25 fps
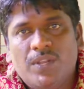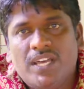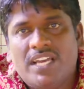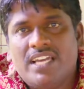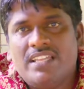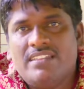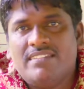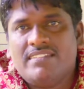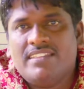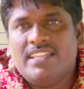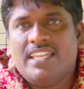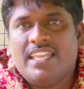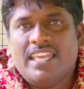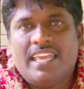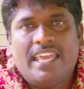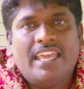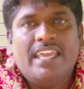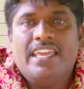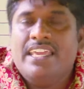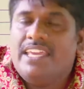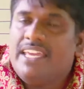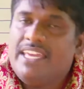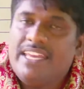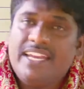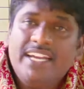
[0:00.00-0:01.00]
உலகத்திலே
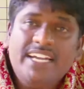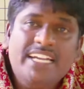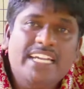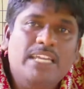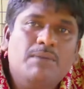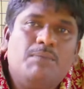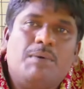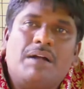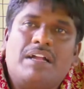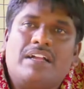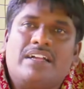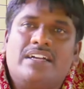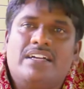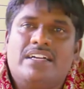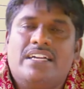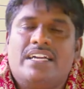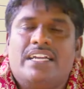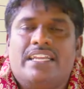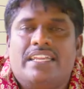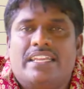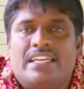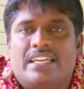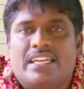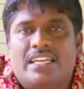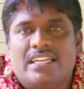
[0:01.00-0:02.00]
இரண்டு
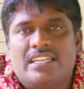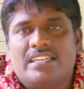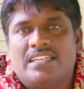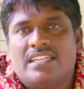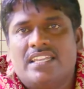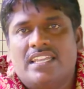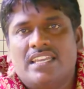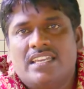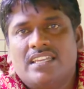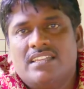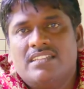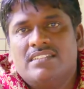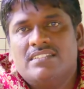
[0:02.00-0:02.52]
பக்கங்கள் இருக்கின்றன